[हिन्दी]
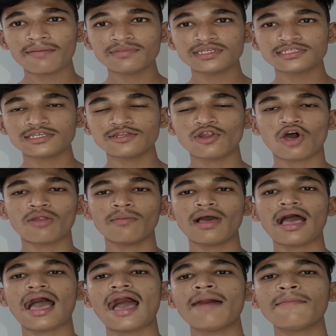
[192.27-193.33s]
काम जैसे
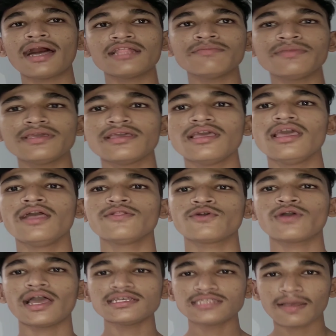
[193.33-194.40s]
नॉर्मल आम आदमी
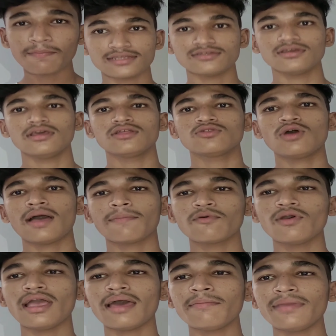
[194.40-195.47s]
तो बस आपको तो
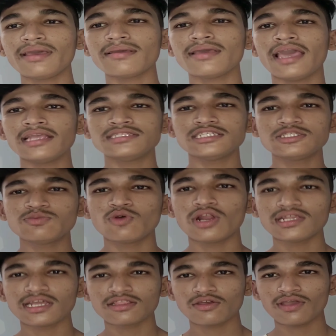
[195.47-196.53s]
आपको यार मैं यही चीज़
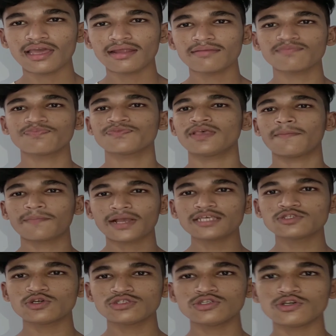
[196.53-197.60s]
बोलना चाहता हूँ यार
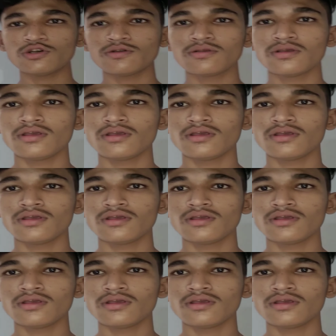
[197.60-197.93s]
सबका सोचो